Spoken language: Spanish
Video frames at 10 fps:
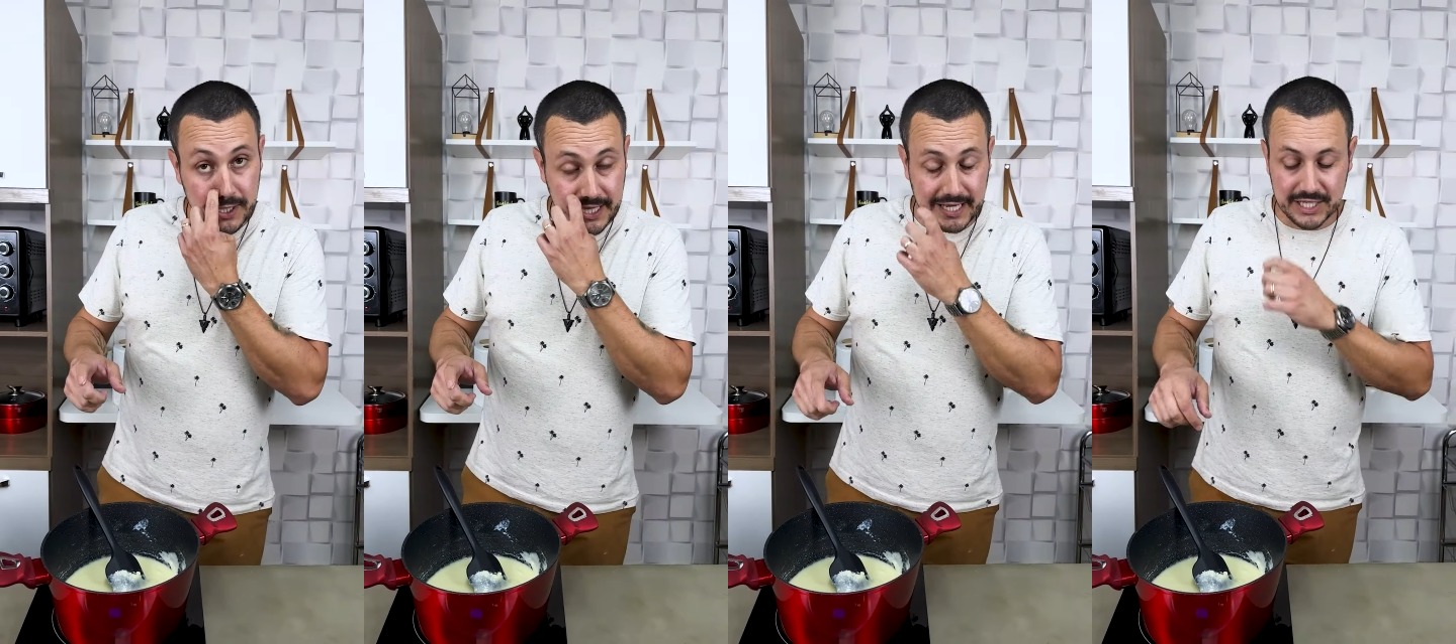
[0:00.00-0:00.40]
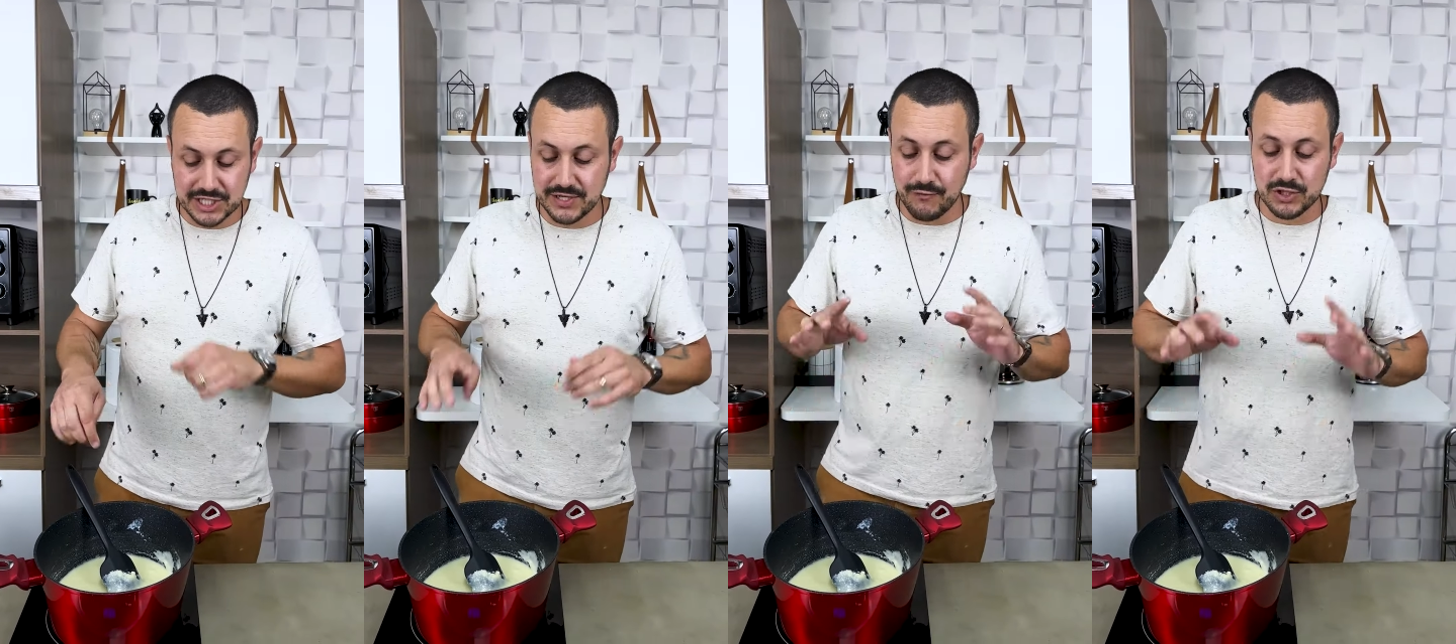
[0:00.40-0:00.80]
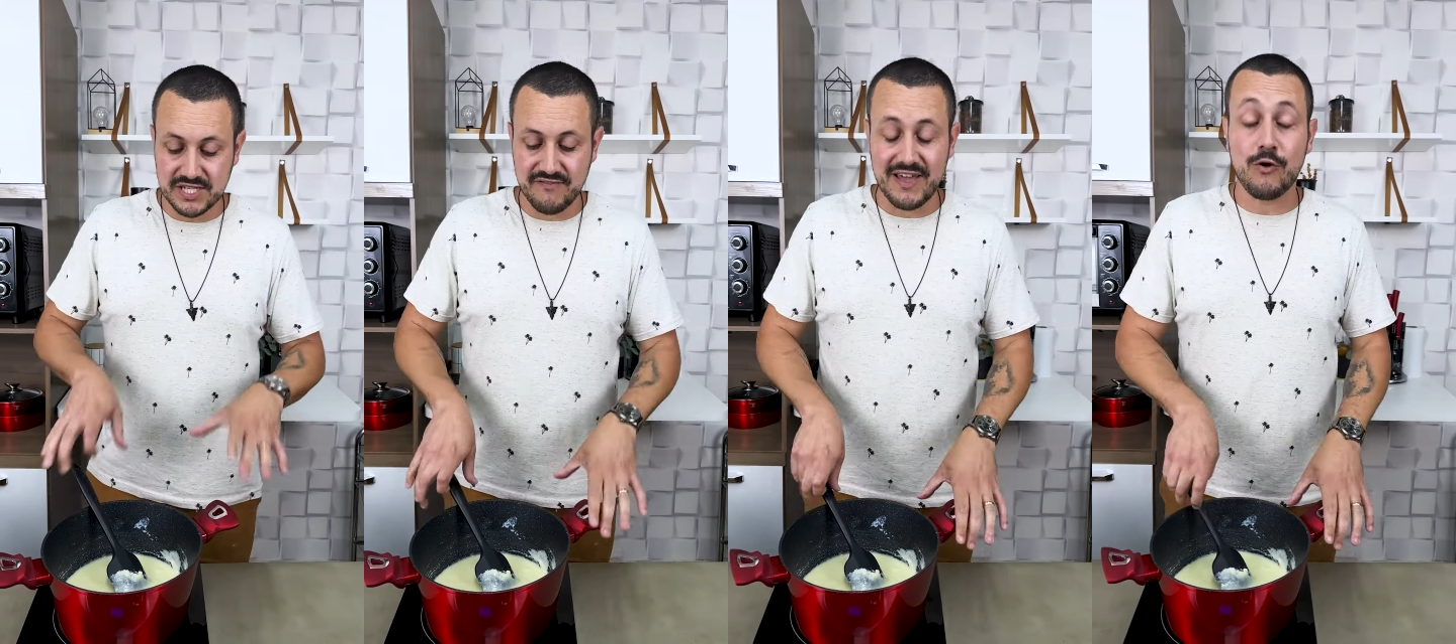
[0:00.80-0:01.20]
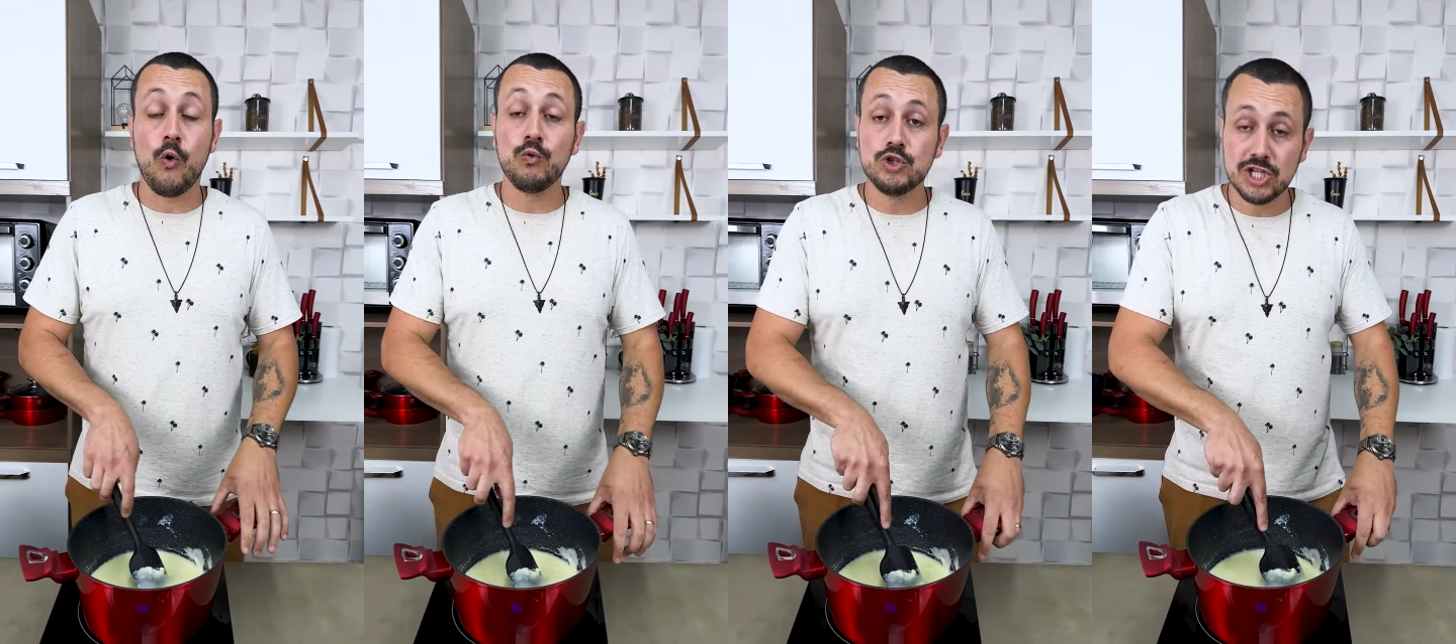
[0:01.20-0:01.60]
Es muy
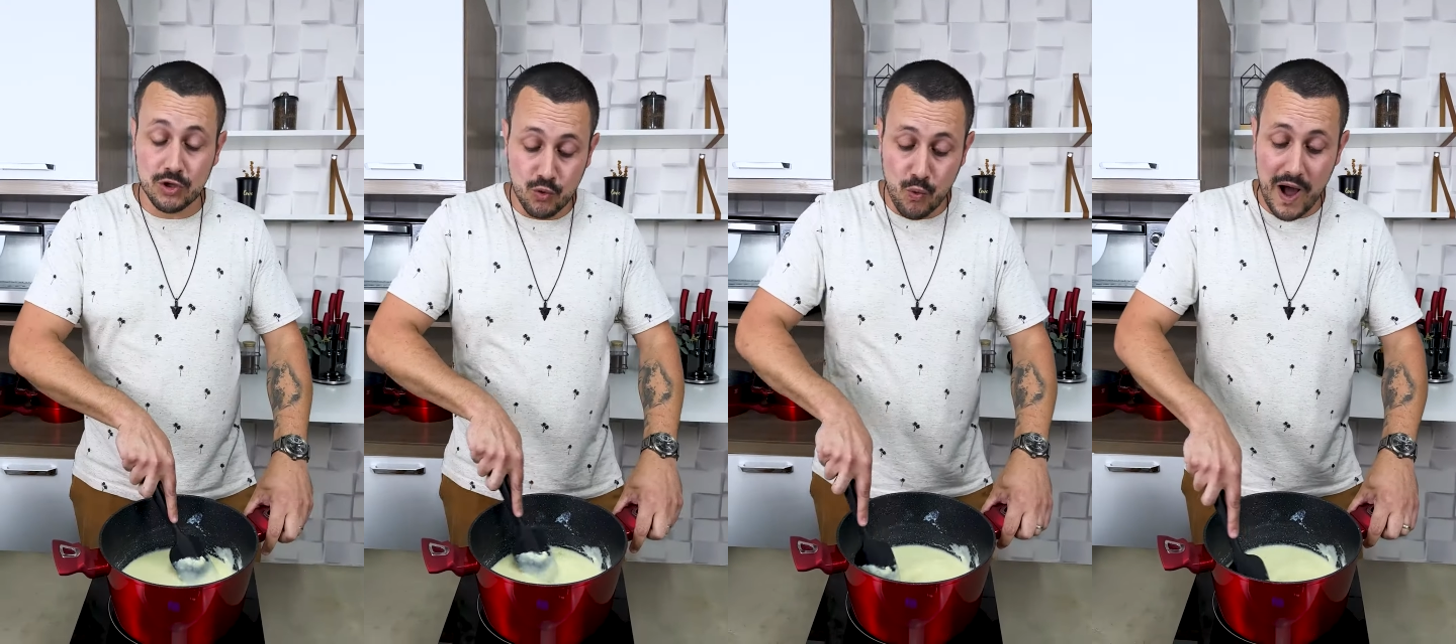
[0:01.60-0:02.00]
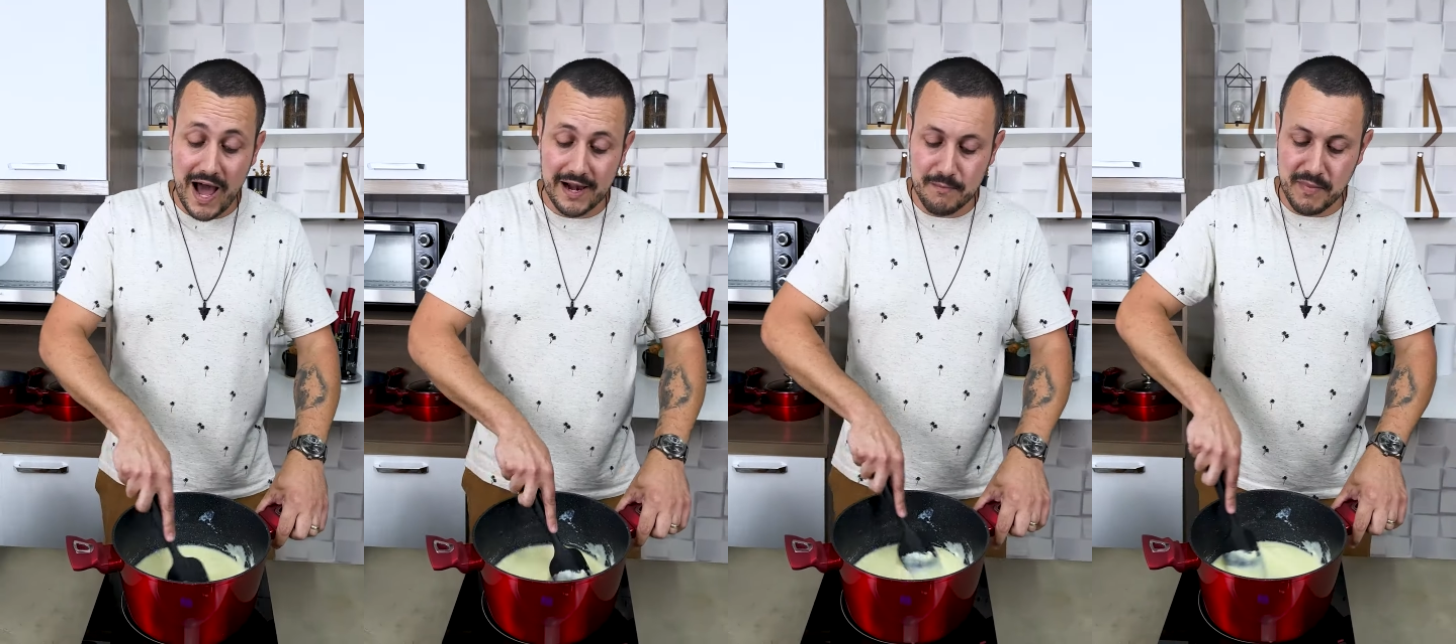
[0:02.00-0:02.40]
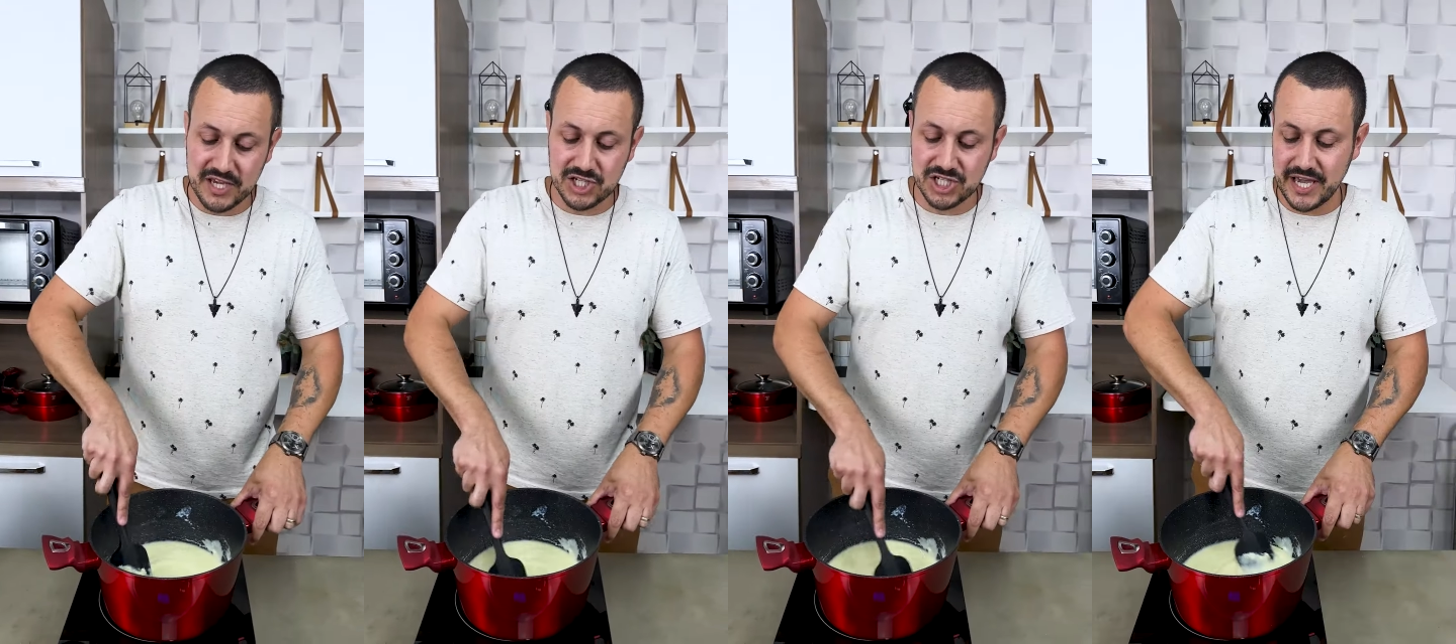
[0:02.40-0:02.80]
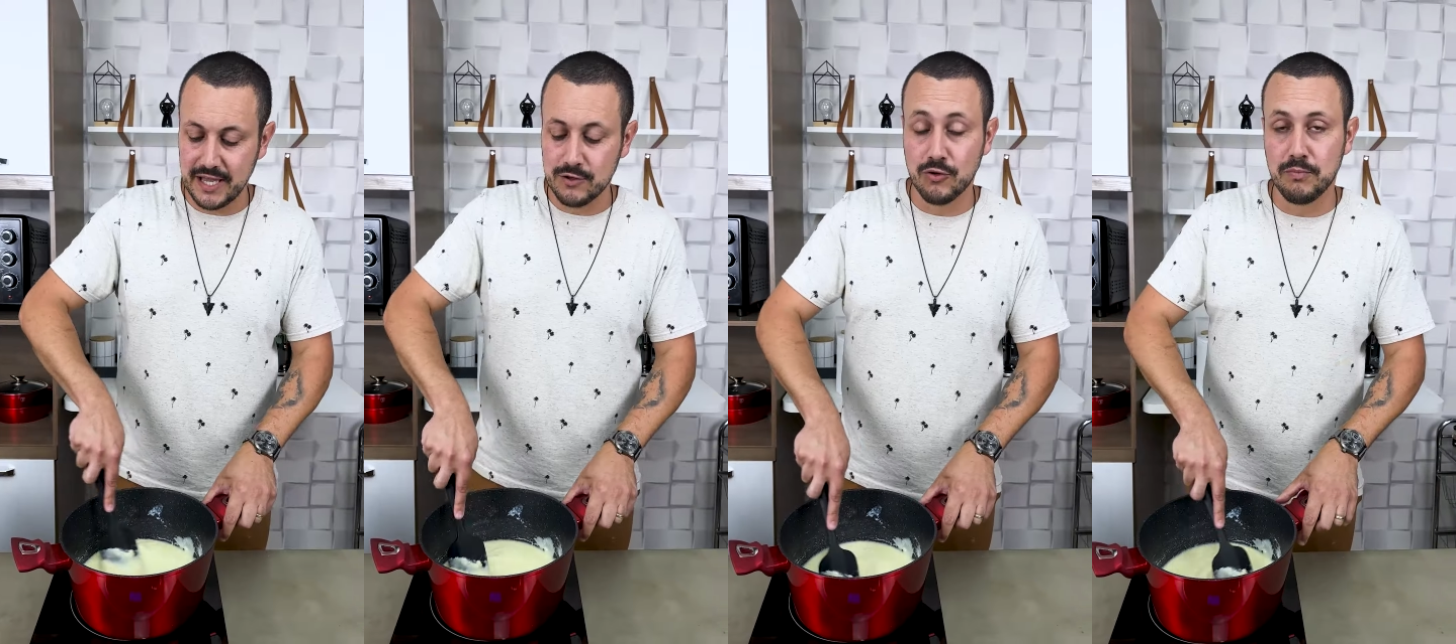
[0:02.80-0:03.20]
importante que sigas
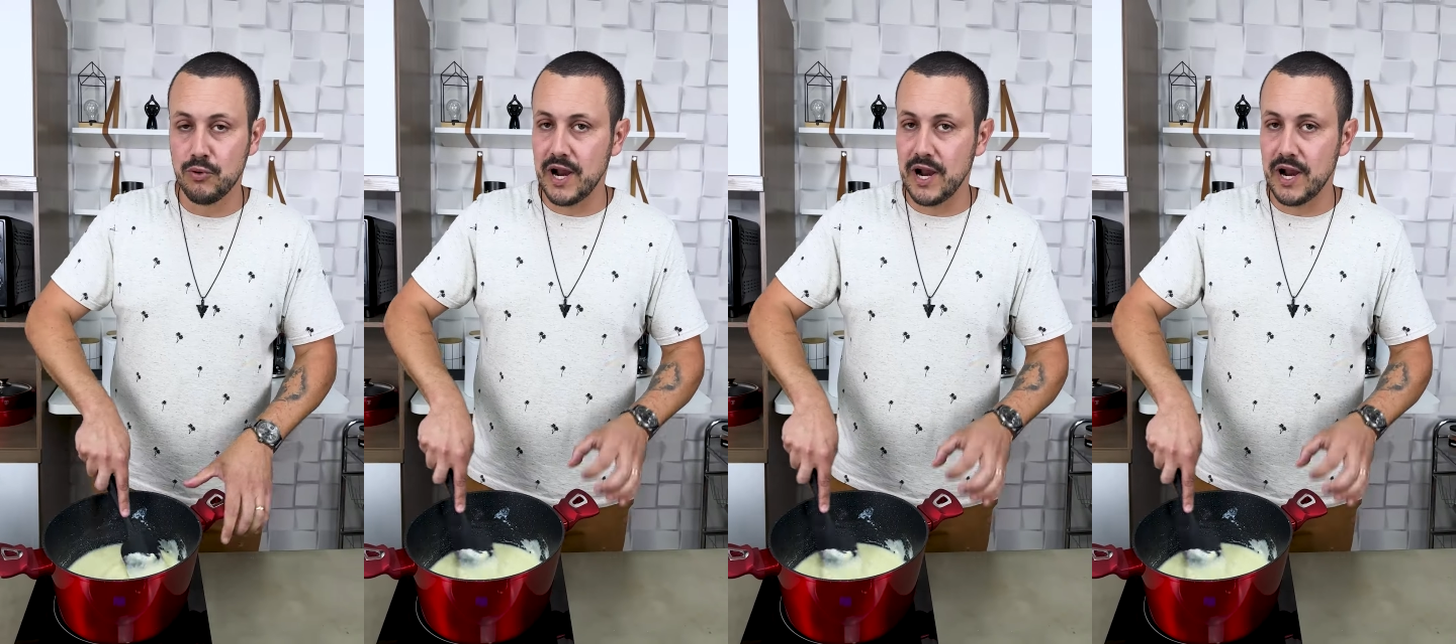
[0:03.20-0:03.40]
revolviendo